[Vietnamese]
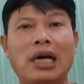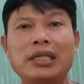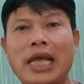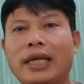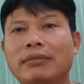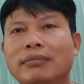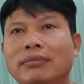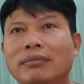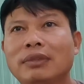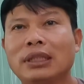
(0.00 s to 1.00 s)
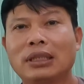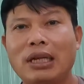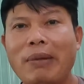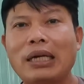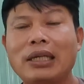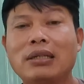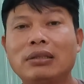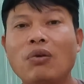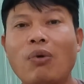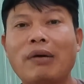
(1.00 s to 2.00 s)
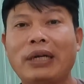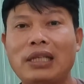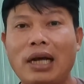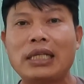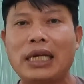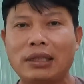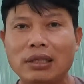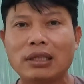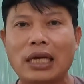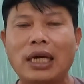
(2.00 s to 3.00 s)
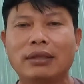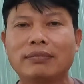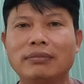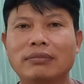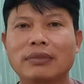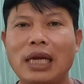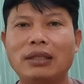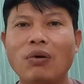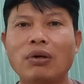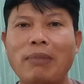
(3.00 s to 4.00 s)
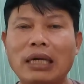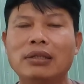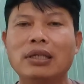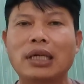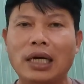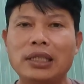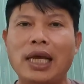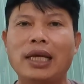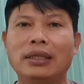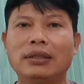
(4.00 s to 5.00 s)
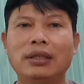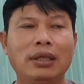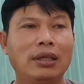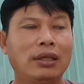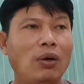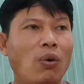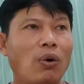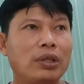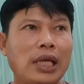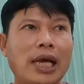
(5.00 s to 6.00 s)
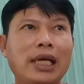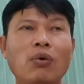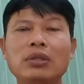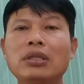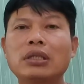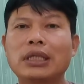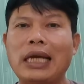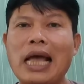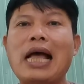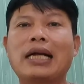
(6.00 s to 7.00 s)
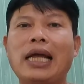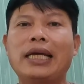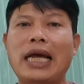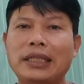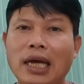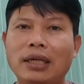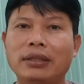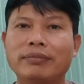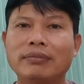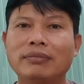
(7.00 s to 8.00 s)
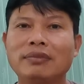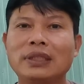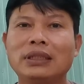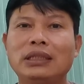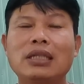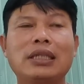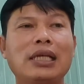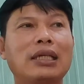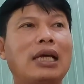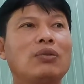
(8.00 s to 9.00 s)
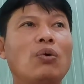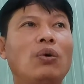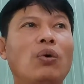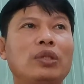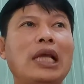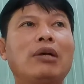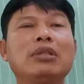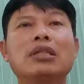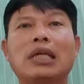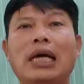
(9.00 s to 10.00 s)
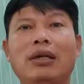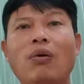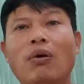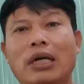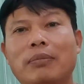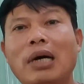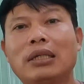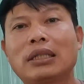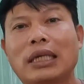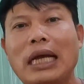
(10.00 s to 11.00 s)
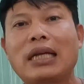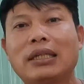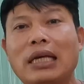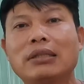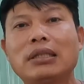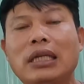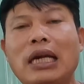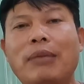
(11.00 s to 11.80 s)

là bắt cái người Trung Quốc phải trở về đất nước lại đó. Để tôi bắt ngựa cởi về, lùa dê uống nước, gà nghề đá chơi. Tất nhiên là vừa lùa dê uống nước là lùa bên cái đất nước Việt Nam chúng ta lùa